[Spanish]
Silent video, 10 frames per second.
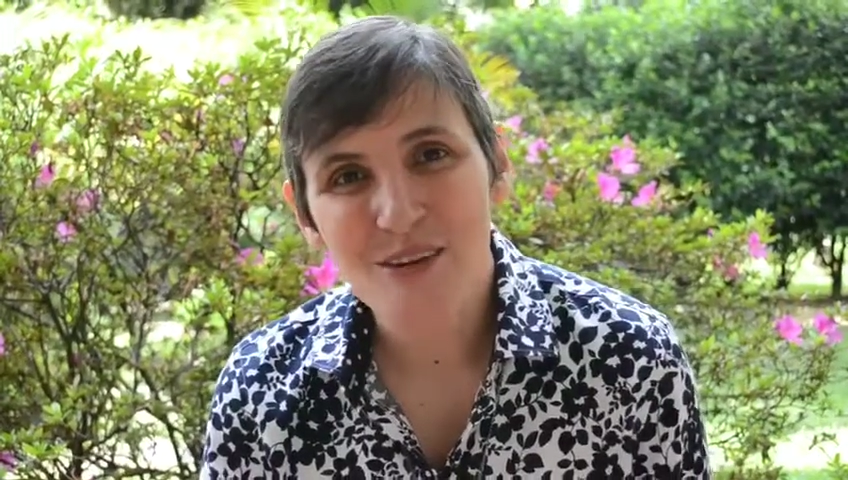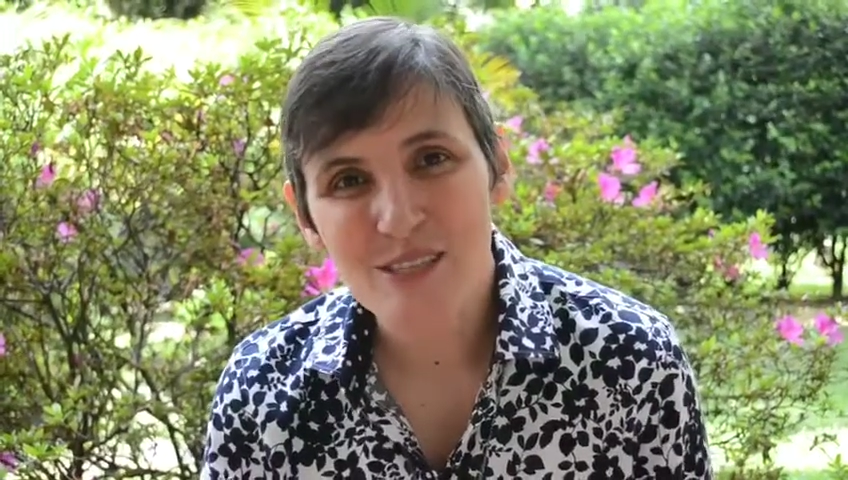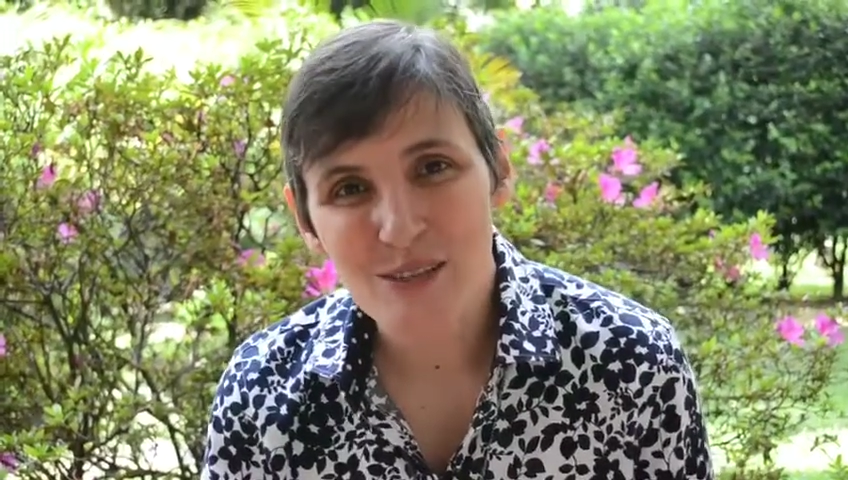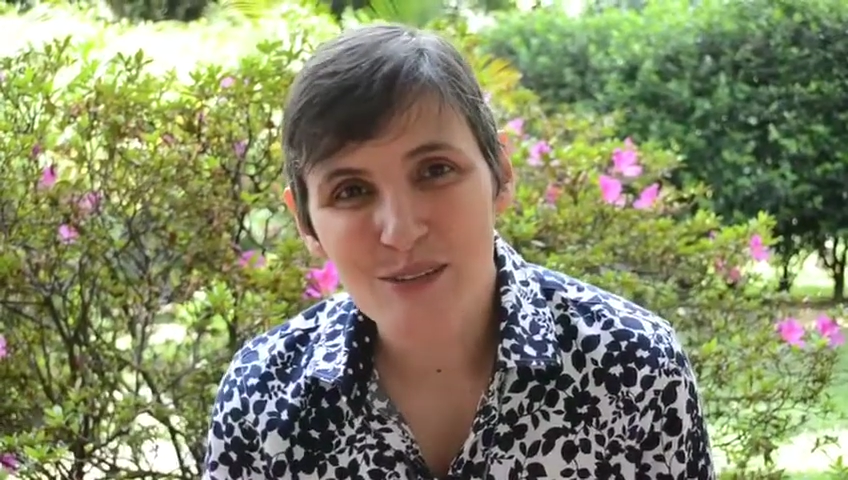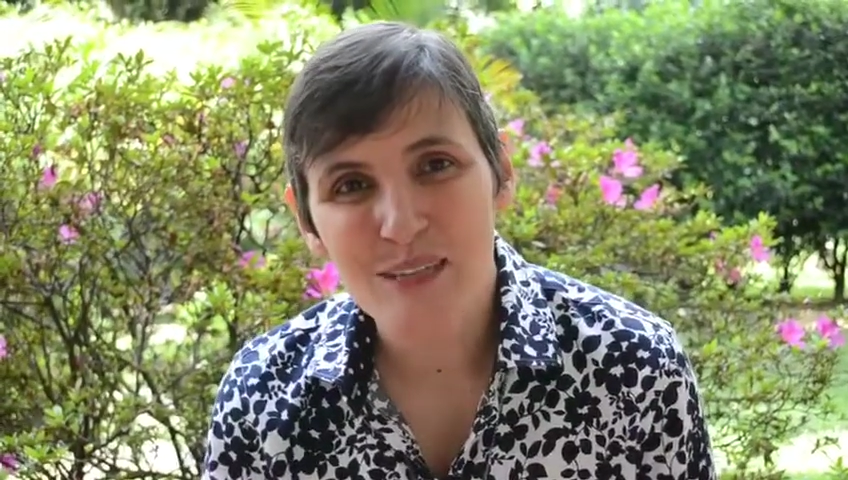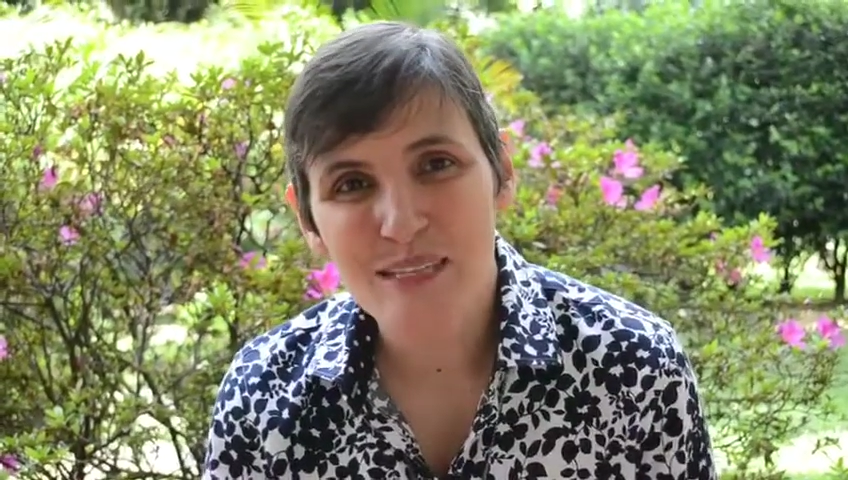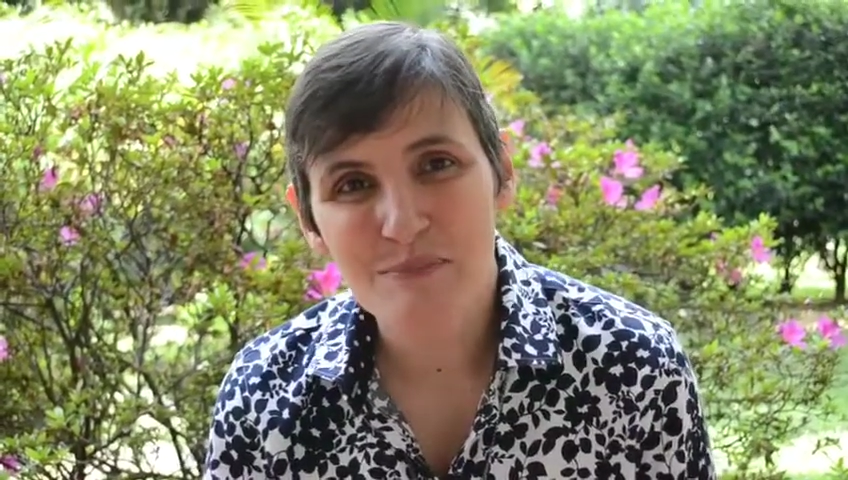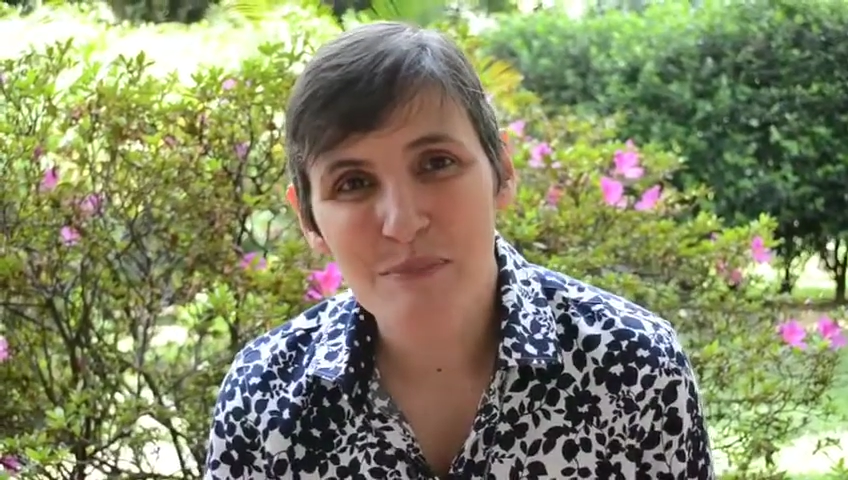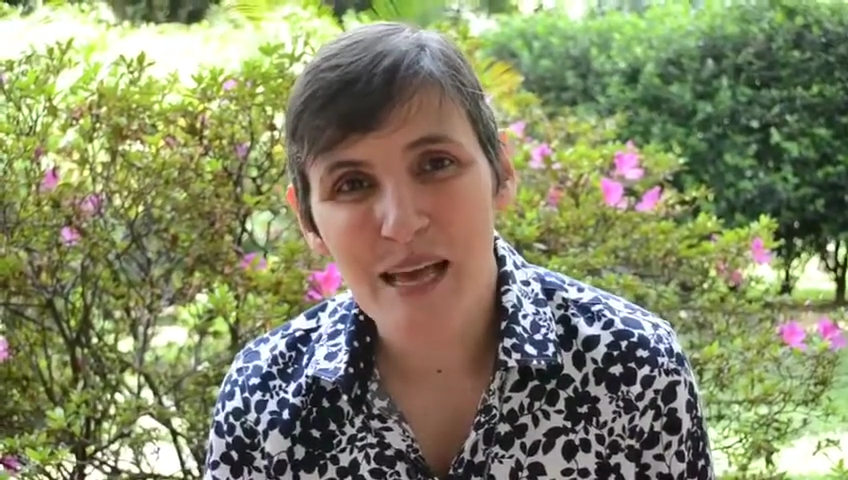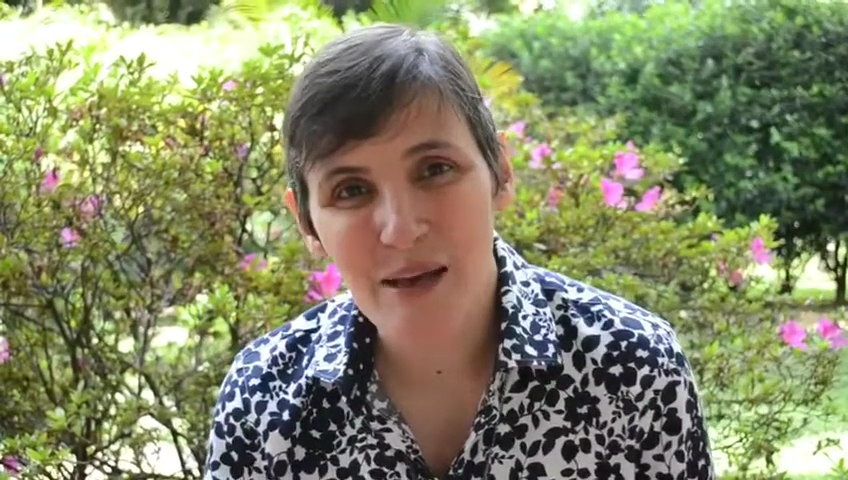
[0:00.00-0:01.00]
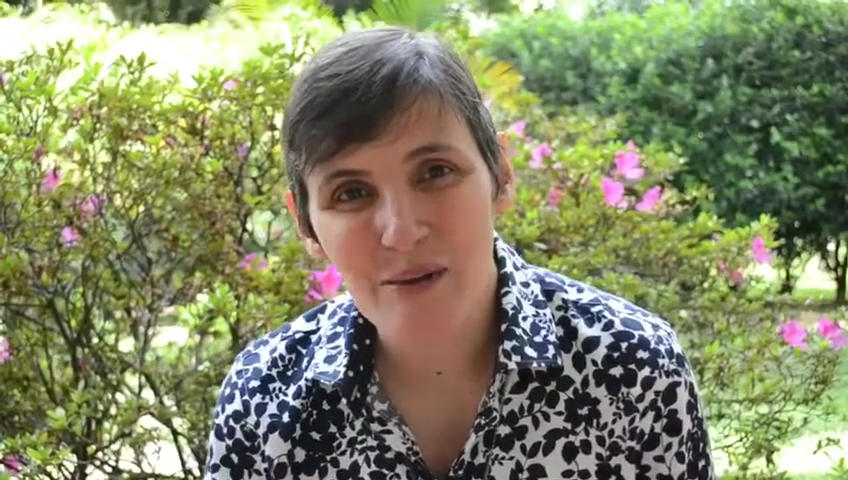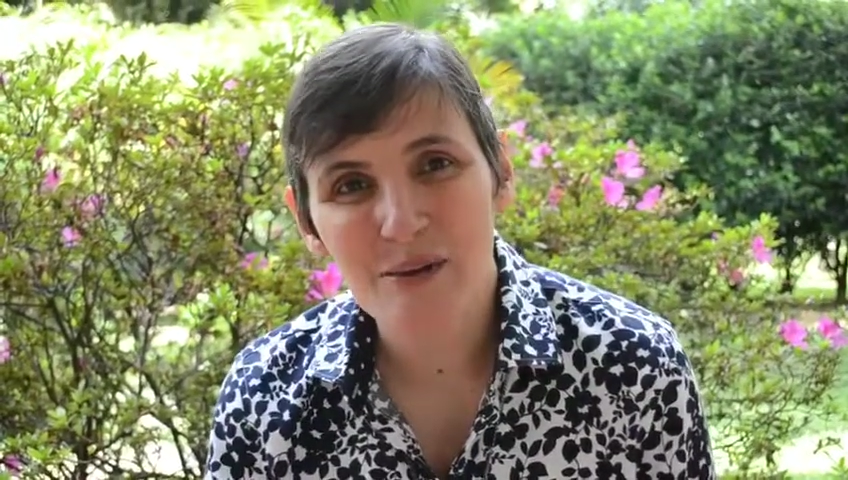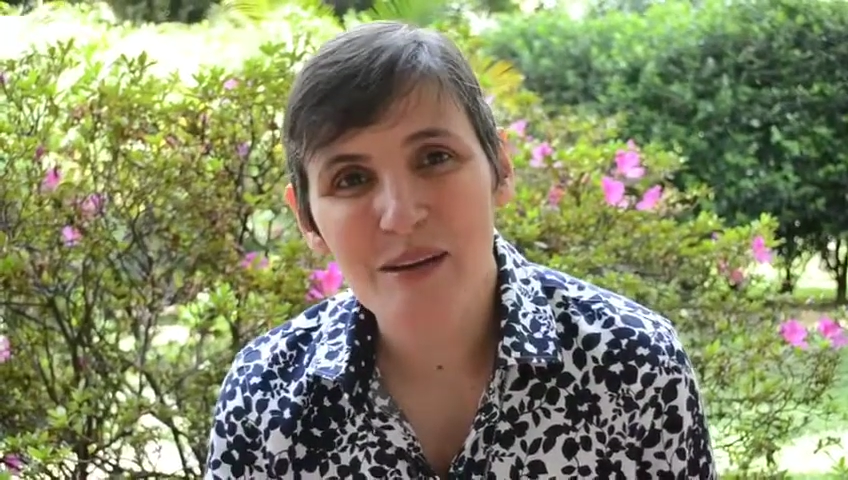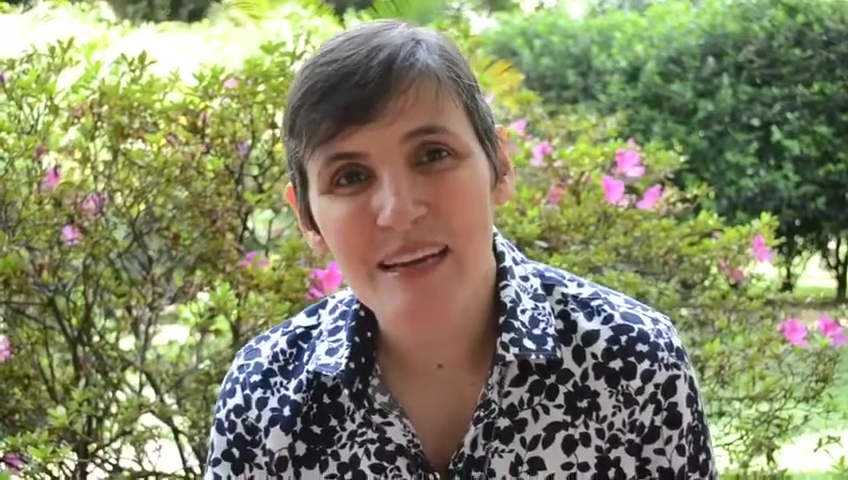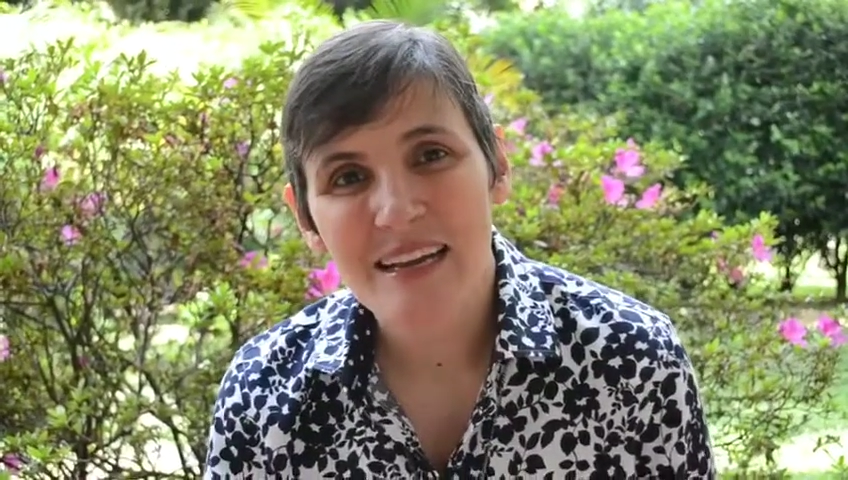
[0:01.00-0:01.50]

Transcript: horizonte inspirador